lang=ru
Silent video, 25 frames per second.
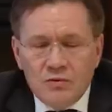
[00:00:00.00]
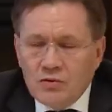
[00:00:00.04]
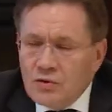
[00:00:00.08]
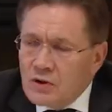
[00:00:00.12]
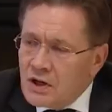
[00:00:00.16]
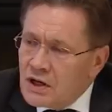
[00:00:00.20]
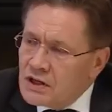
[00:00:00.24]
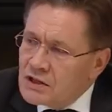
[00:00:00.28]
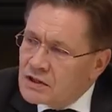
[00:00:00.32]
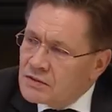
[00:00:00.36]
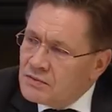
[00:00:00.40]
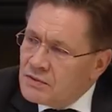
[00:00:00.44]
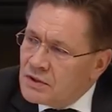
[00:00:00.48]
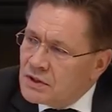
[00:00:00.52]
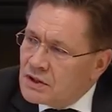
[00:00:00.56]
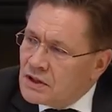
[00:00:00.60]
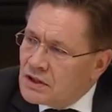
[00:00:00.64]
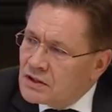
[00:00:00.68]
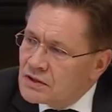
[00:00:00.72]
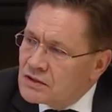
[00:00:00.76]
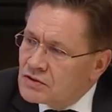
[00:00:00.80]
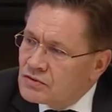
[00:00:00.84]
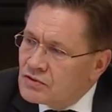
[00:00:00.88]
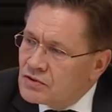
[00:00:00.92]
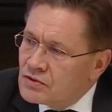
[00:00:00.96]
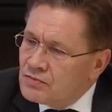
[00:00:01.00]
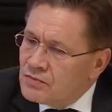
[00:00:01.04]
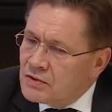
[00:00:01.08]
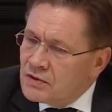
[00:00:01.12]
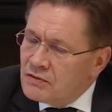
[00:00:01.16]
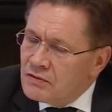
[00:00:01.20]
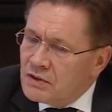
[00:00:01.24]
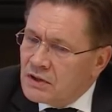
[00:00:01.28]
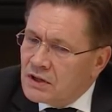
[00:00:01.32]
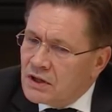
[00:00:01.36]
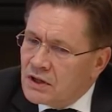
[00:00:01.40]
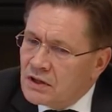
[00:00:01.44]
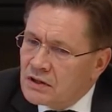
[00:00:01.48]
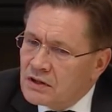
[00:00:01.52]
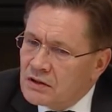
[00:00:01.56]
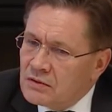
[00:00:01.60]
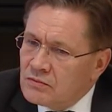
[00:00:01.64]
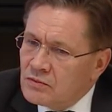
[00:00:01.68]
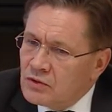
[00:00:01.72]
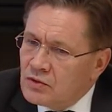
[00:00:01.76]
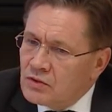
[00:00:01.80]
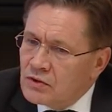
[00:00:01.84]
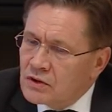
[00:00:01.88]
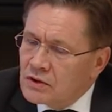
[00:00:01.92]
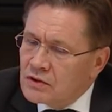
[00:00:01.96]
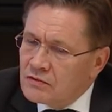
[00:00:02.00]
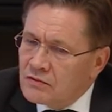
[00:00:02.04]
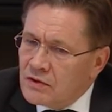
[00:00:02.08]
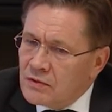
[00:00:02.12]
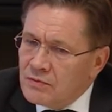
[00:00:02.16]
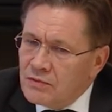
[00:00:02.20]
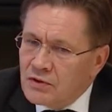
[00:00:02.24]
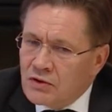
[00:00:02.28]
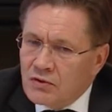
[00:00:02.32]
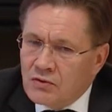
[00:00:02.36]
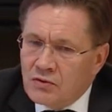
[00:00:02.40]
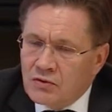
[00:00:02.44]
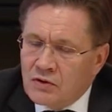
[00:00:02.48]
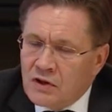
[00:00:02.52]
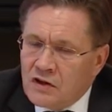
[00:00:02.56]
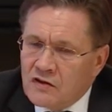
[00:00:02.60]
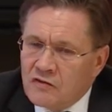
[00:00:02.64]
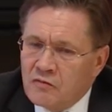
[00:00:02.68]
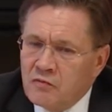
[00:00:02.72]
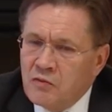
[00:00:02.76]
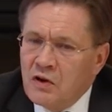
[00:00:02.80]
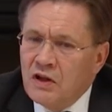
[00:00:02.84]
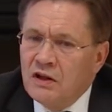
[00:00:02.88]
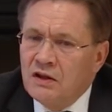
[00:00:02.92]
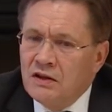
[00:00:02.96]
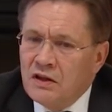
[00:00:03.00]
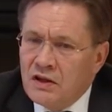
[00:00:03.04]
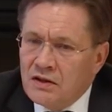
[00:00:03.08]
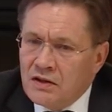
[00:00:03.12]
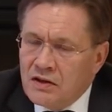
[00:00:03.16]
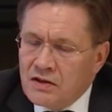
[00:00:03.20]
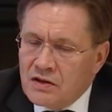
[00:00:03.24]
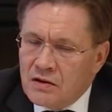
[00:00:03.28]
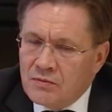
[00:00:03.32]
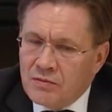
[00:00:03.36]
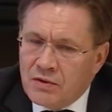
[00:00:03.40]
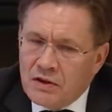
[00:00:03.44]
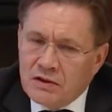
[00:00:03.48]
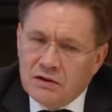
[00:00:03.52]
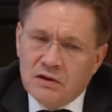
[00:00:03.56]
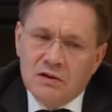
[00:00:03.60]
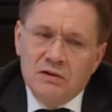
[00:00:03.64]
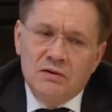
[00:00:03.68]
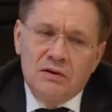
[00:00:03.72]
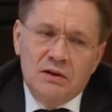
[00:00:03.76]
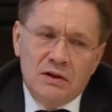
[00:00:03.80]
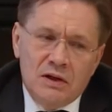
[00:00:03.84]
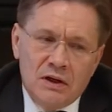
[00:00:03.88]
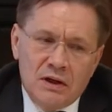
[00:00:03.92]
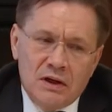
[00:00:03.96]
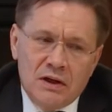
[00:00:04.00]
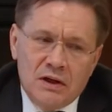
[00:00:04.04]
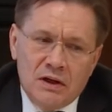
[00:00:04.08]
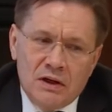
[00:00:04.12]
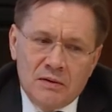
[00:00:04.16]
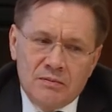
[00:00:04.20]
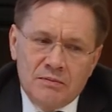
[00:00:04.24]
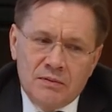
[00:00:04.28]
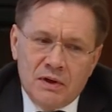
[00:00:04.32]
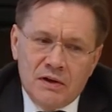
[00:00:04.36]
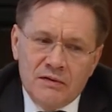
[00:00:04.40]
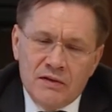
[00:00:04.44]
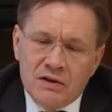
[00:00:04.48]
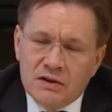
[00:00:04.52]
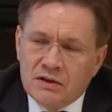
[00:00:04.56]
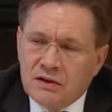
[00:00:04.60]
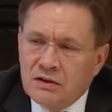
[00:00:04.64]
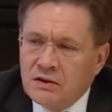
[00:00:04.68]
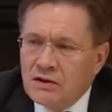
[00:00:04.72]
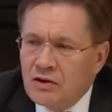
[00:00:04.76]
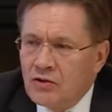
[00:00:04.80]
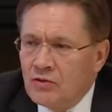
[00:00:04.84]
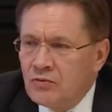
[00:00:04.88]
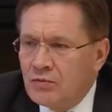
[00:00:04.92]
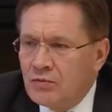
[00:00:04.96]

Уральск, мне кажется, очень привлекательным городом. Во-первых, у нас вполне здесь определенная повестка дня у